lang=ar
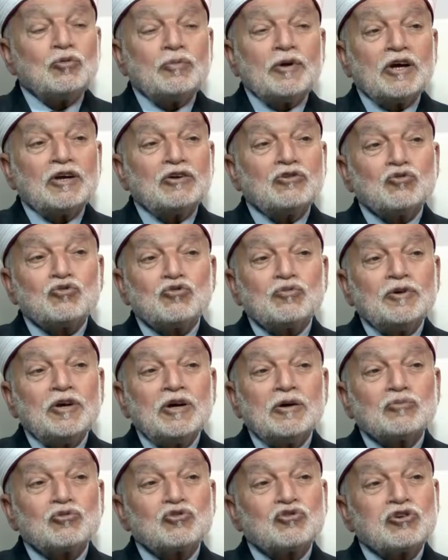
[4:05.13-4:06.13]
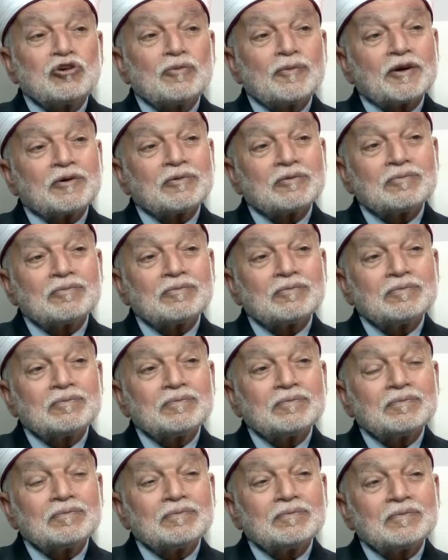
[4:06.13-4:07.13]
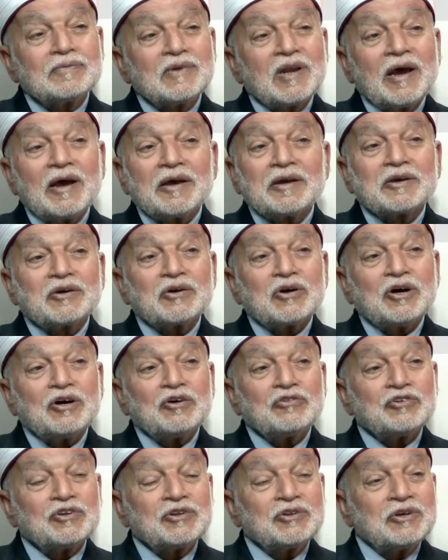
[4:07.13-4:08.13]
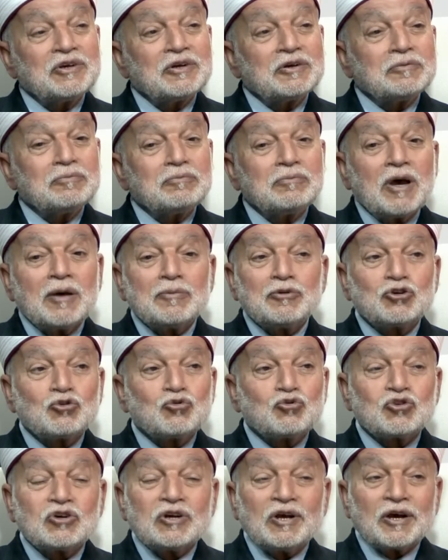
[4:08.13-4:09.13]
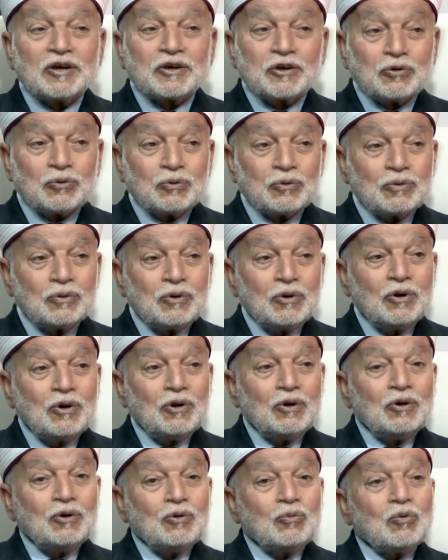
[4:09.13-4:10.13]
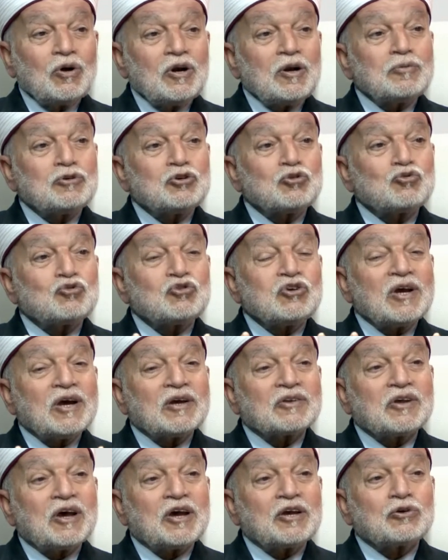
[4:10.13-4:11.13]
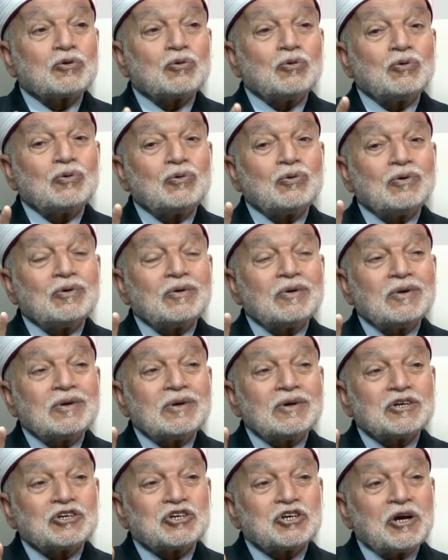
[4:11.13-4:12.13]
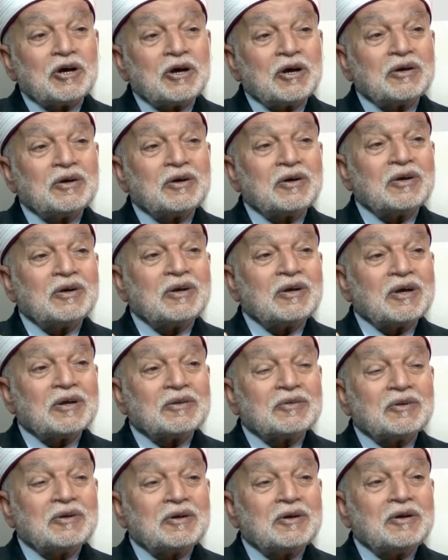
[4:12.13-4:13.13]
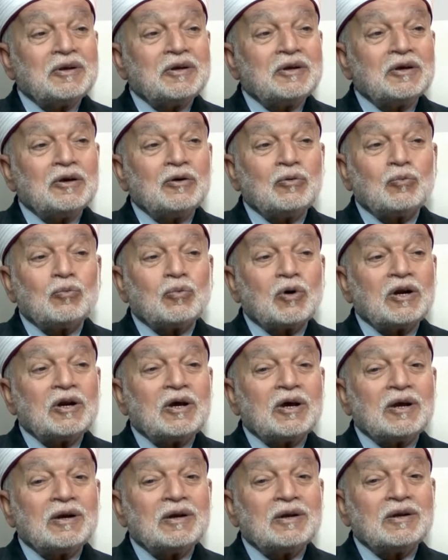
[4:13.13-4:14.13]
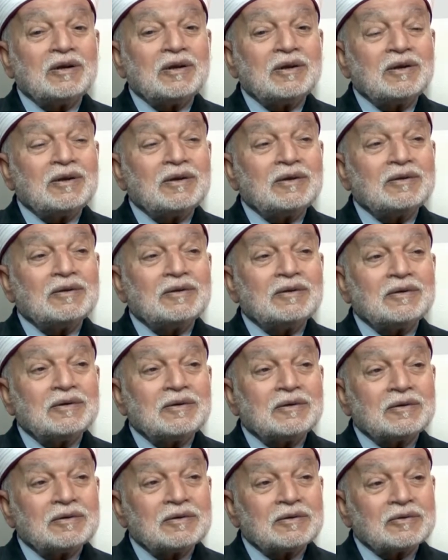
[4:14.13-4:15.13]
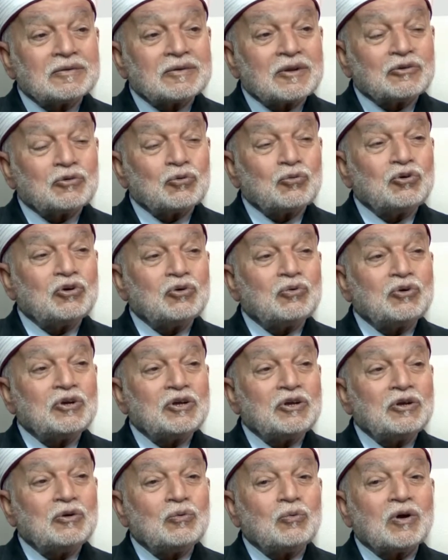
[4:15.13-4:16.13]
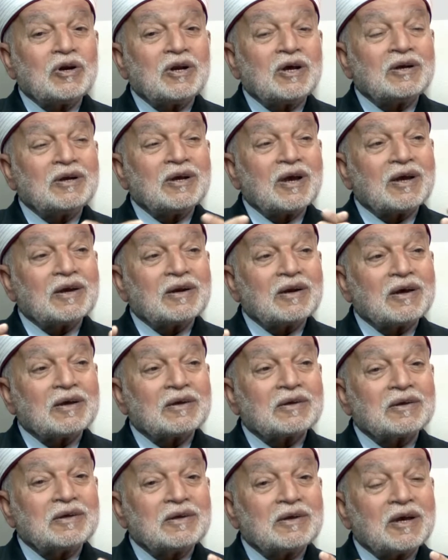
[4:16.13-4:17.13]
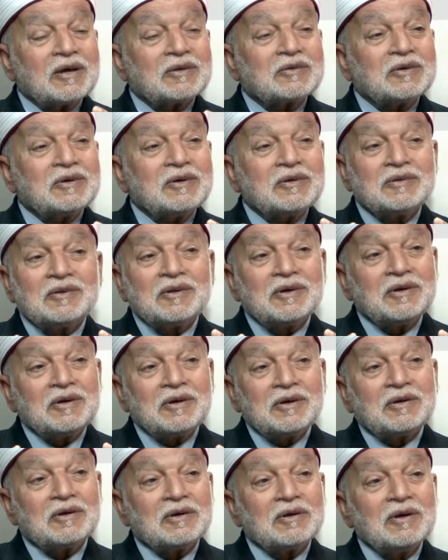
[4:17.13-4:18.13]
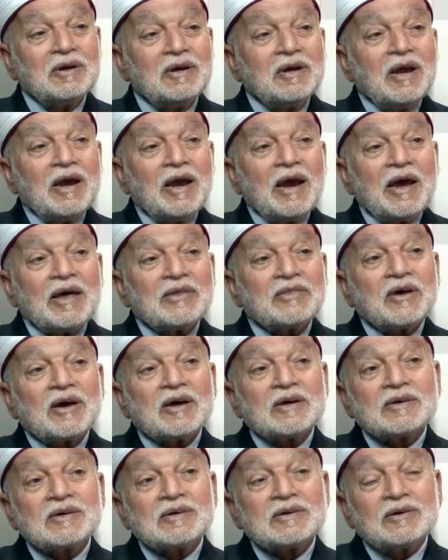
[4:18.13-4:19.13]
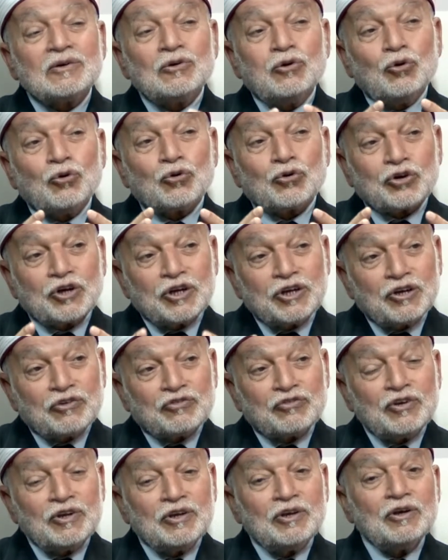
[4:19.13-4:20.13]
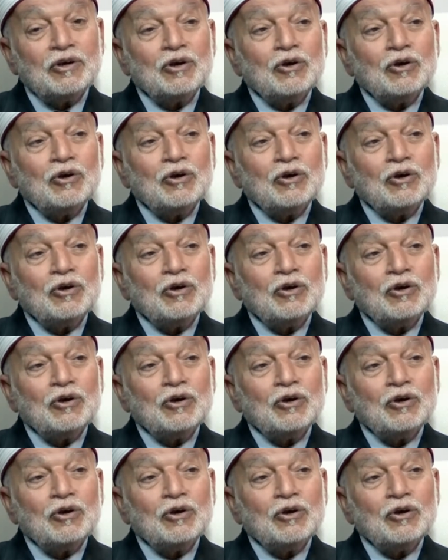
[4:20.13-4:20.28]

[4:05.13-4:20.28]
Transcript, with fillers: بأن يصبح مسلما لا إكراه في الدين ما نعم. بيجوز لي أكرهه ولا بيجوز لي أضايقه لشعائره الدينية ولا لتدينه ولا لأخلاقياته الدينية هذا الحرية فيه